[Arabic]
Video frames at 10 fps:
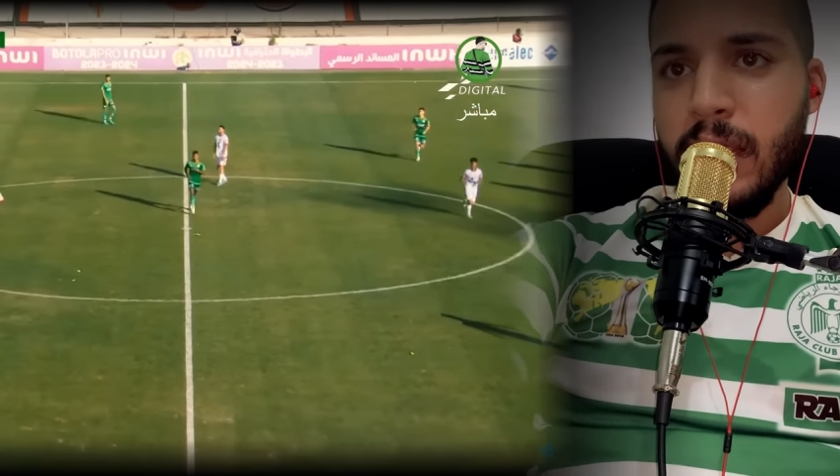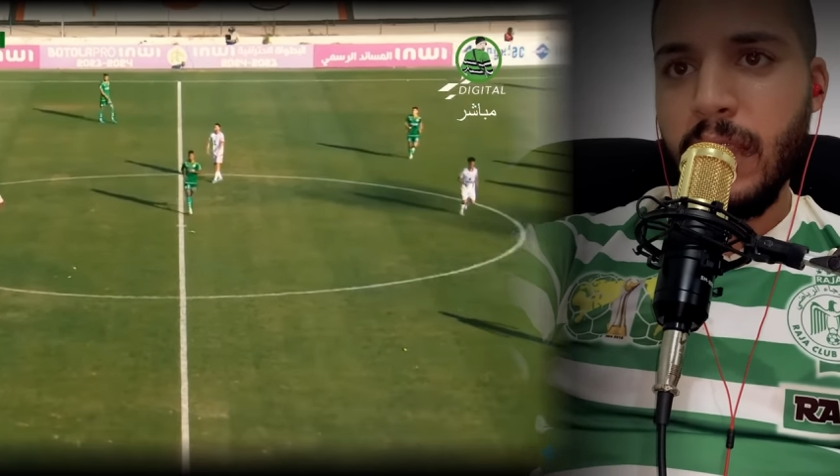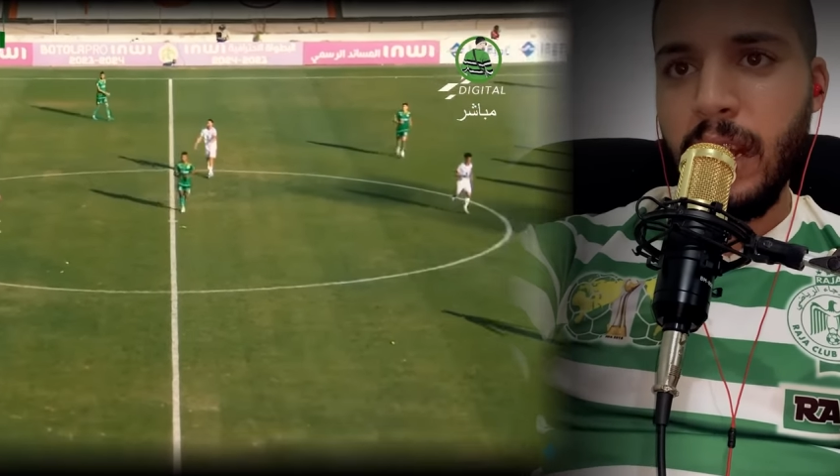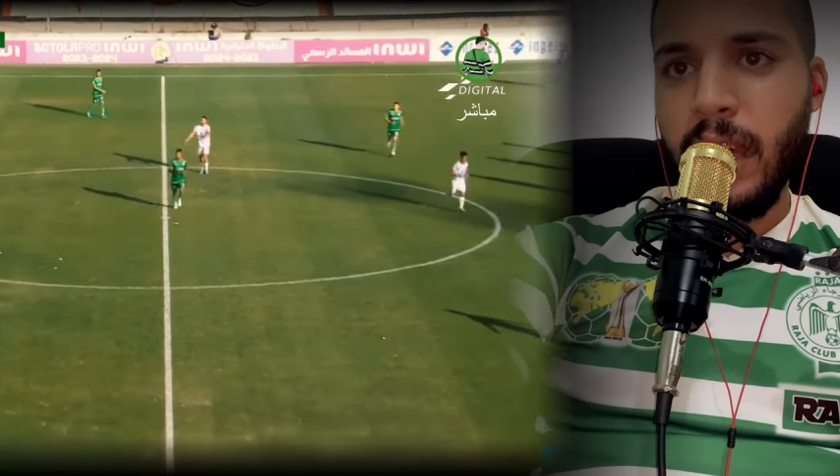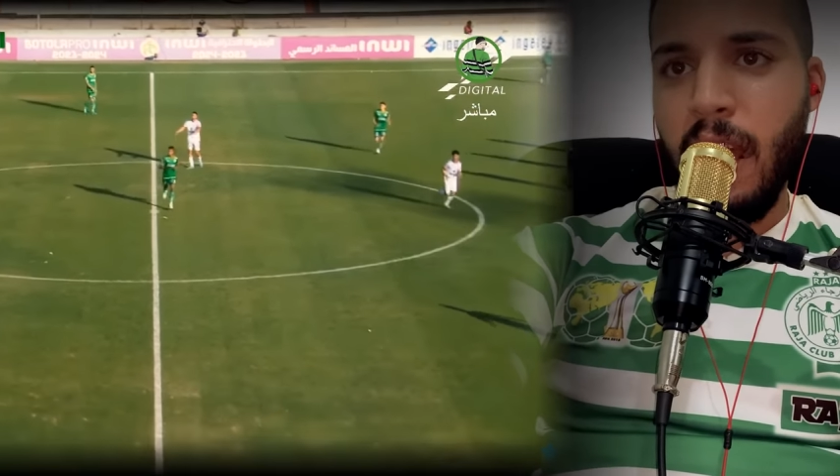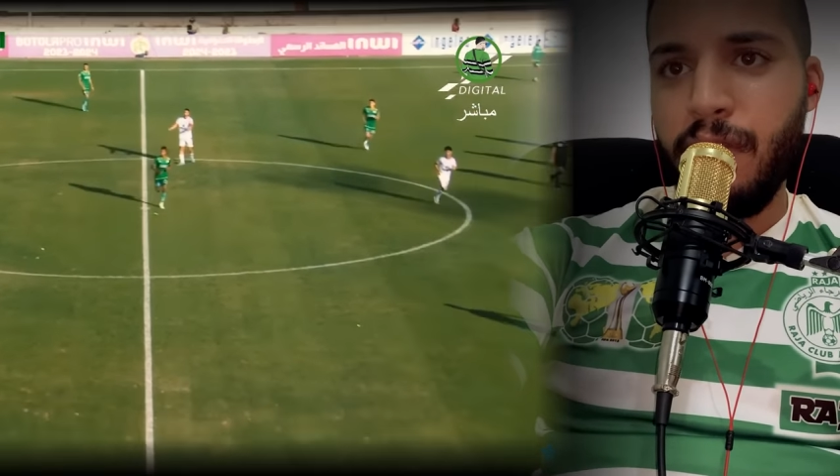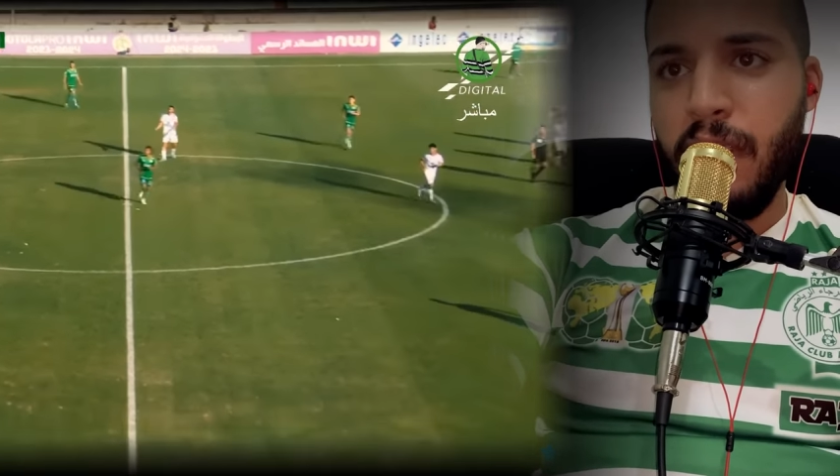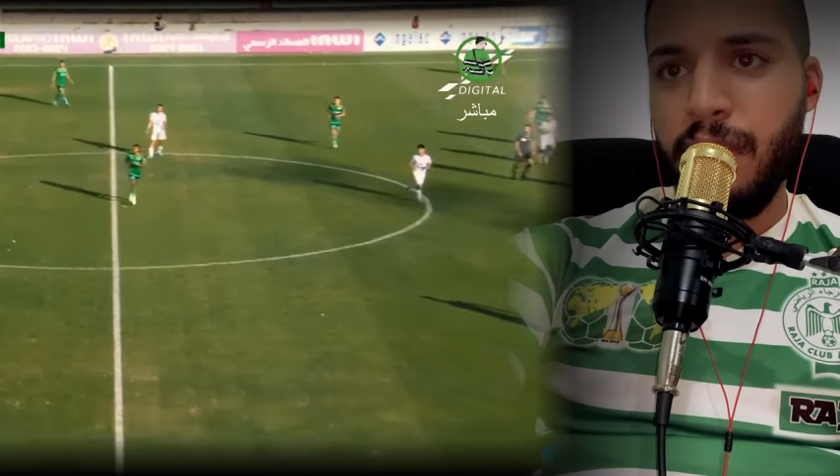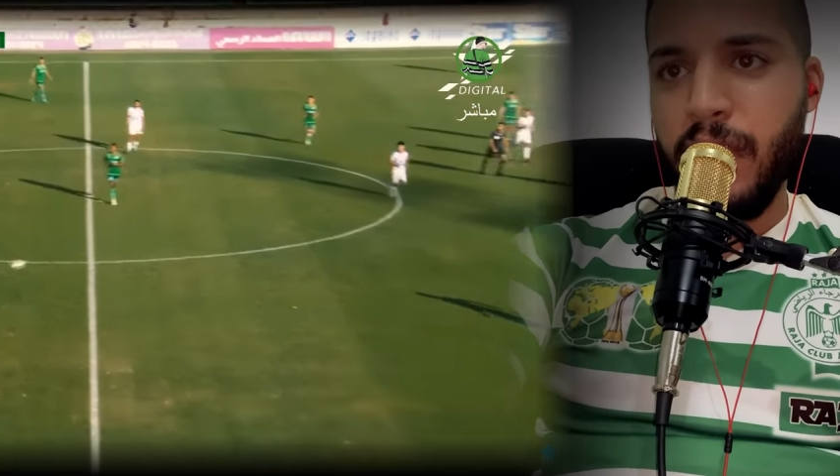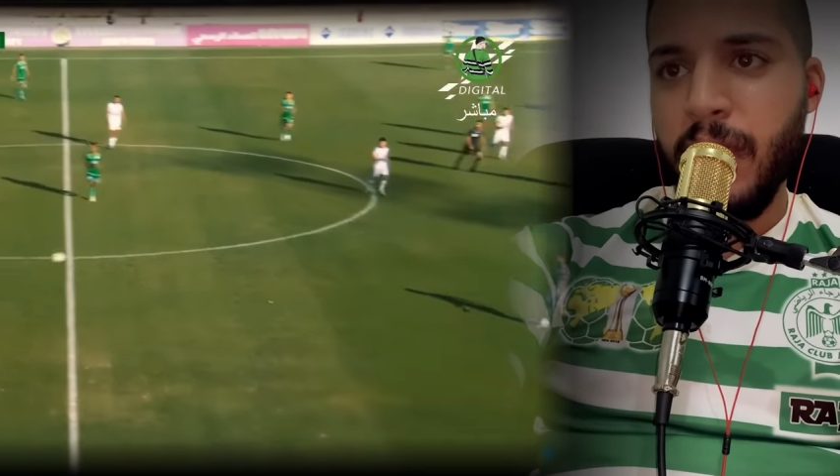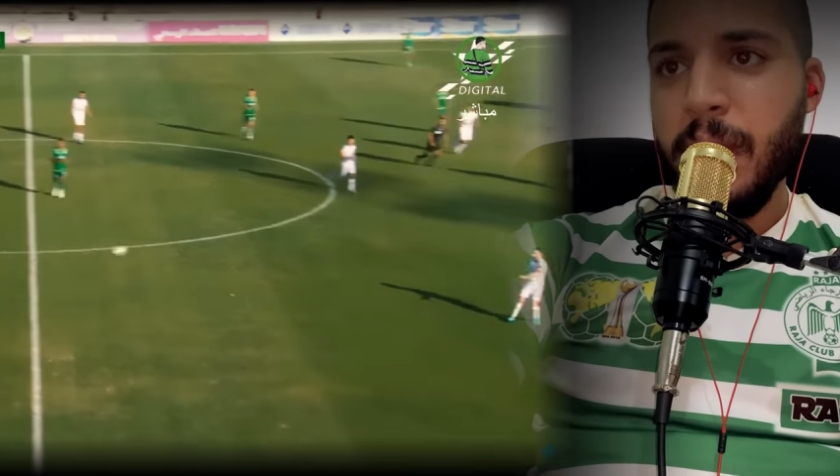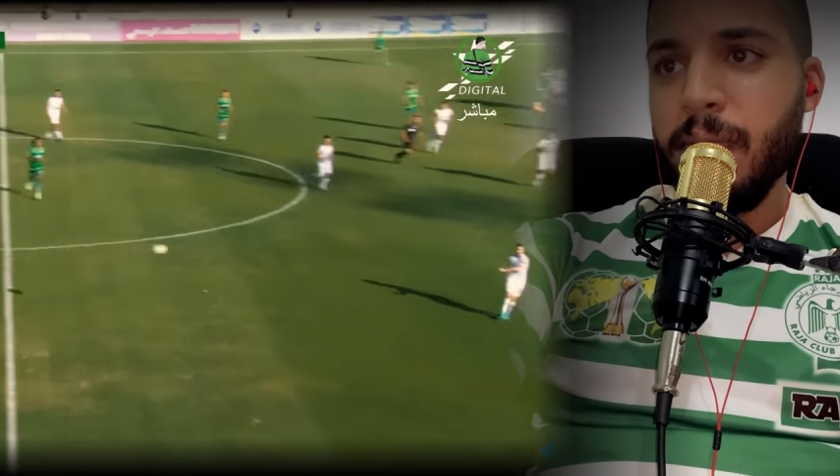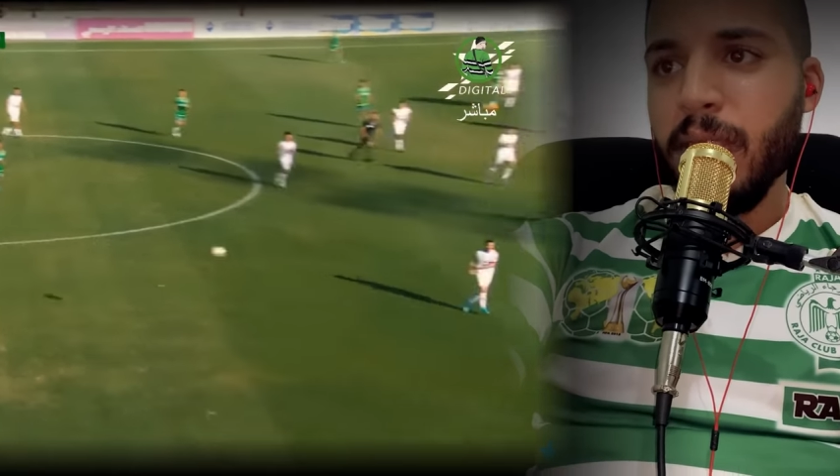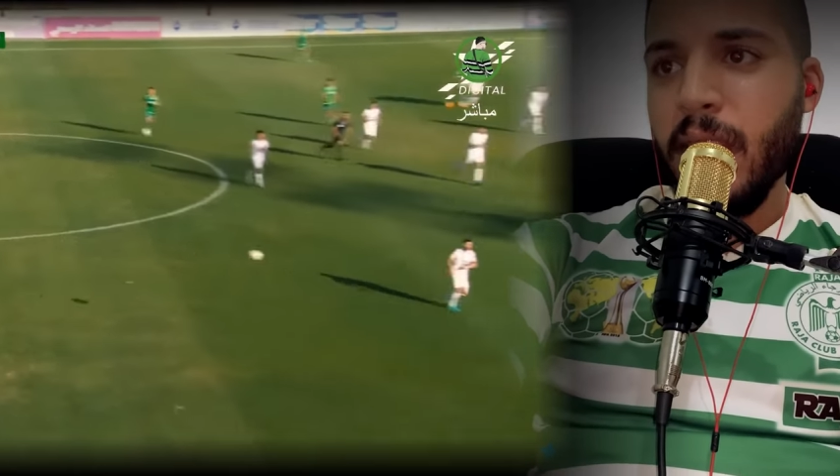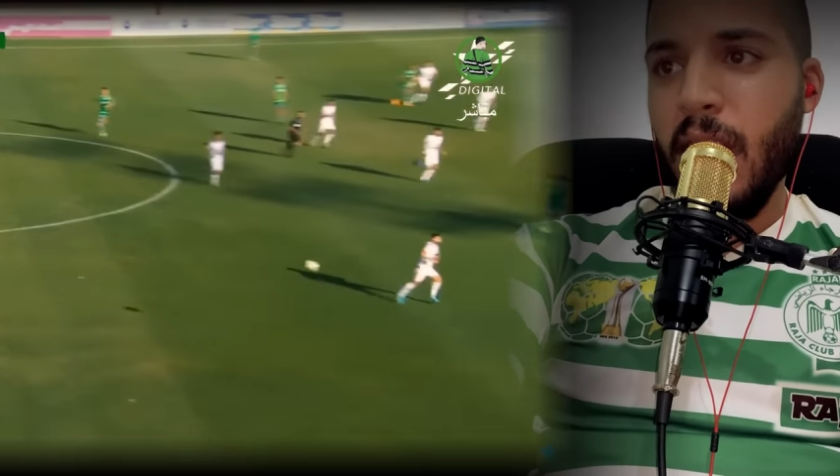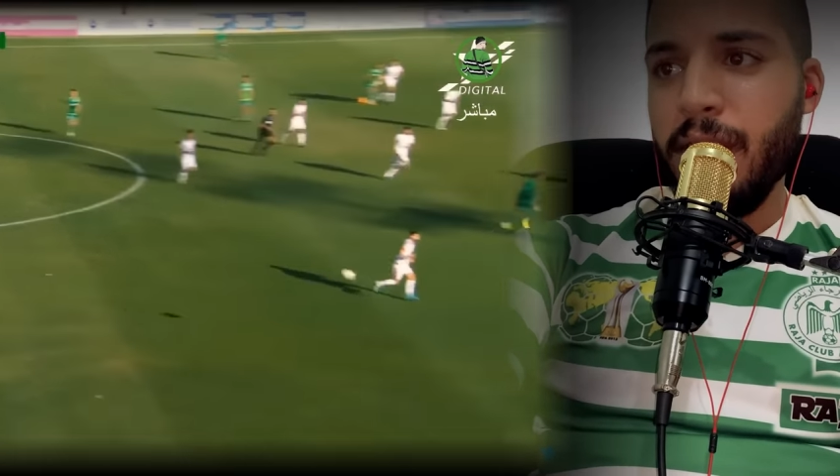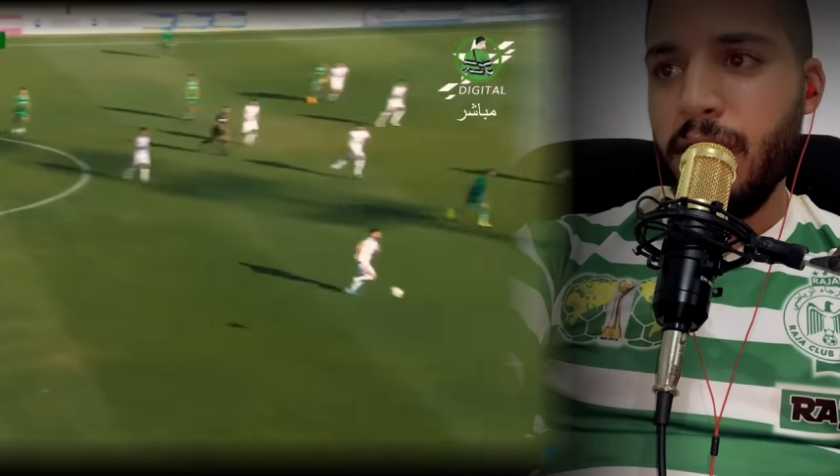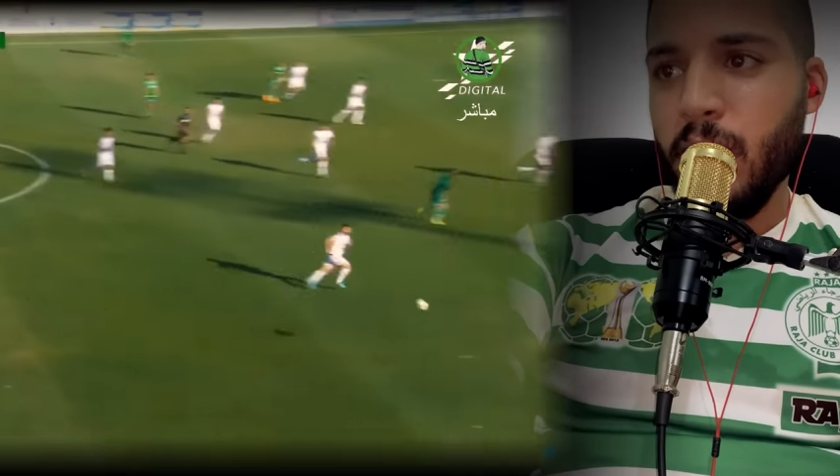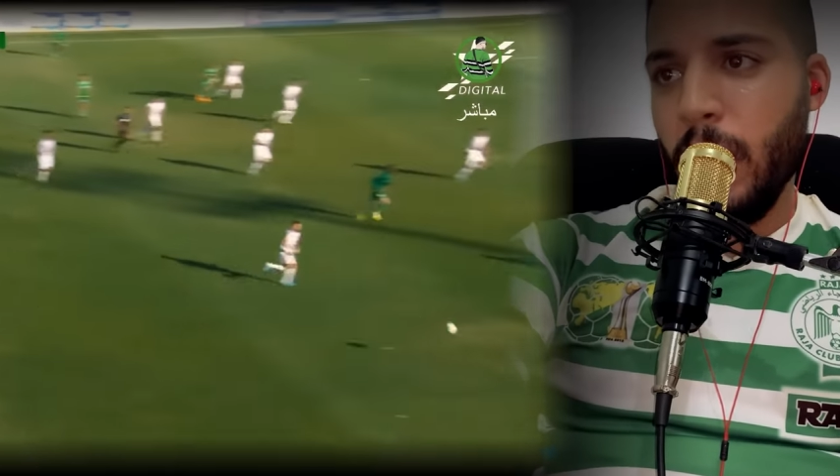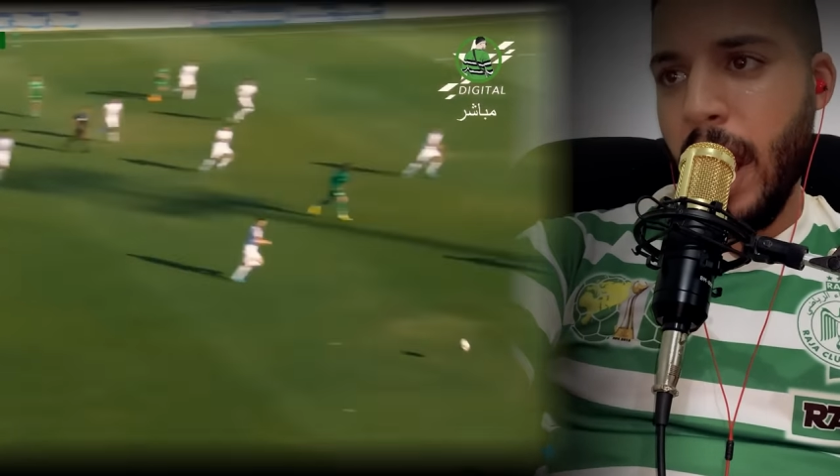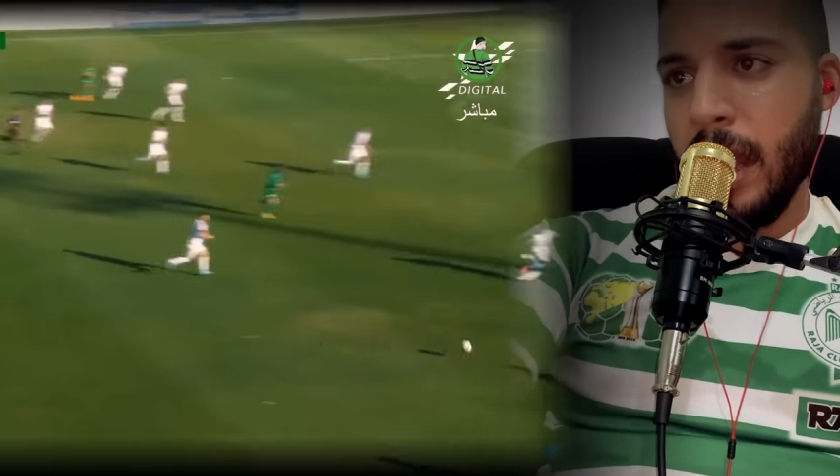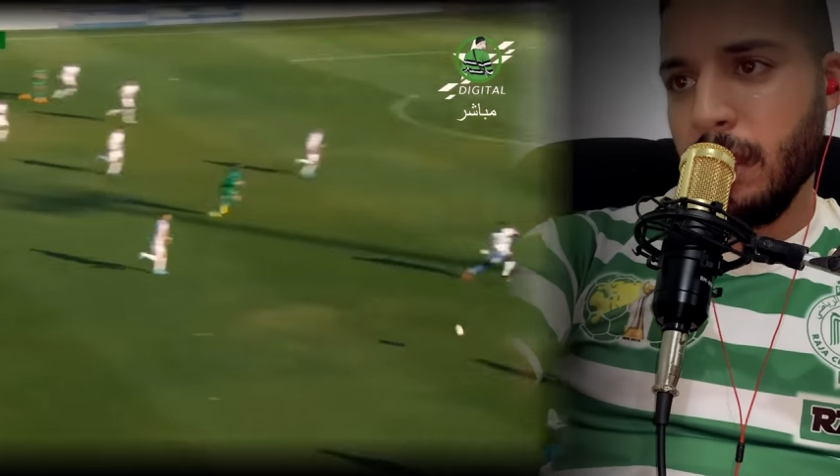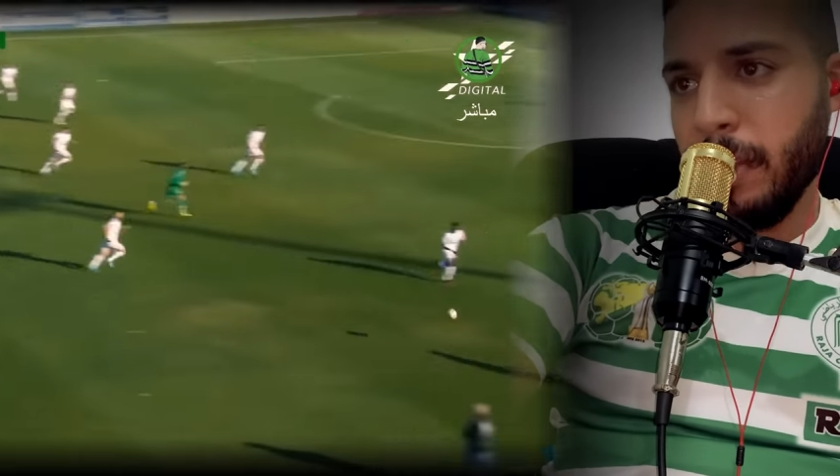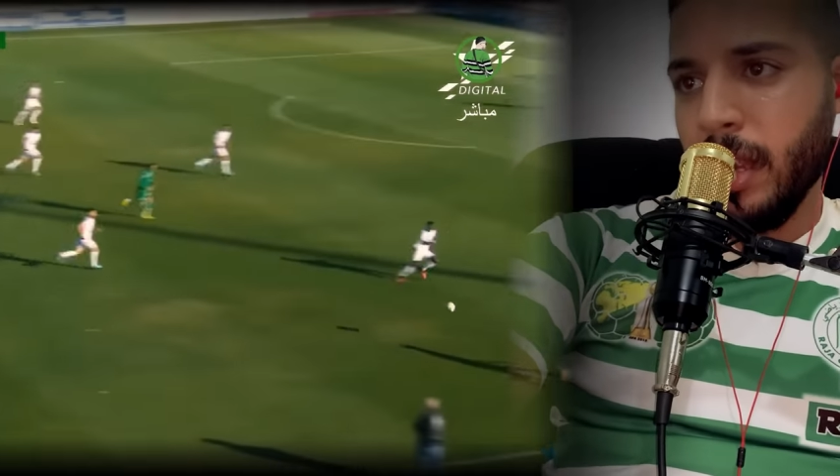طن خفيفي خفيفي كرة عند من